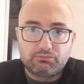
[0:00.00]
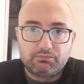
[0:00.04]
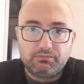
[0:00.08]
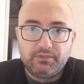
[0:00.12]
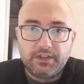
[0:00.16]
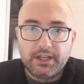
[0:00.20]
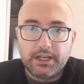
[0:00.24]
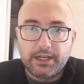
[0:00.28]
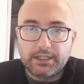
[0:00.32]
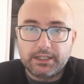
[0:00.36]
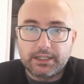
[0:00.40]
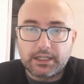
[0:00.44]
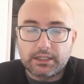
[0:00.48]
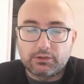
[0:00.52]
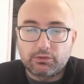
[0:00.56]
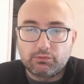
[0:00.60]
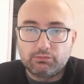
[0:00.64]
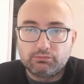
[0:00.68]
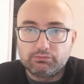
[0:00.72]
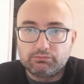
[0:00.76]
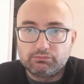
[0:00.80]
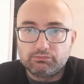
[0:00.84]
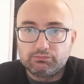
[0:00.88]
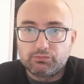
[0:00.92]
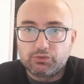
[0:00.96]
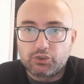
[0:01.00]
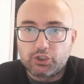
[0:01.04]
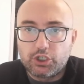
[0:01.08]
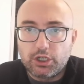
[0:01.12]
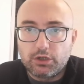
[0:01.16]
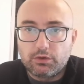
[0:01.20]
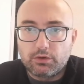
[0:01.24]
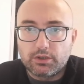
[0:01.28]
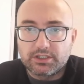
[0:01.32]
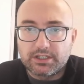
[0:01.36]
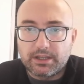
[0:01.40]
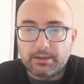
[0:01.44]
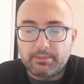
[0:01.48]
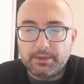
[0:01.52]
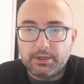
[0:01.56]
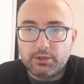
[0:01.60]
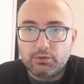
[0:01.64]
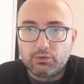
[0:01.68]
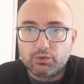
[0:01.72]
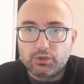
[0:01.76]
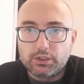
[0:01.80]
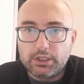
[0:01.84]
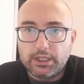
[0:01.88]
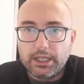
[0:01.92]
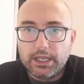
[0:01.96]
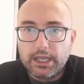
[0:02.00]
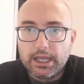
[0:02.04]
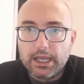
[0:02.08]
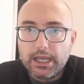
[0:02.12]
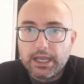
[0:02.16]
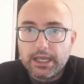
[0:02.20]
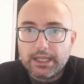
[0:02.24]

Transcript: viene dato 5-6 minuti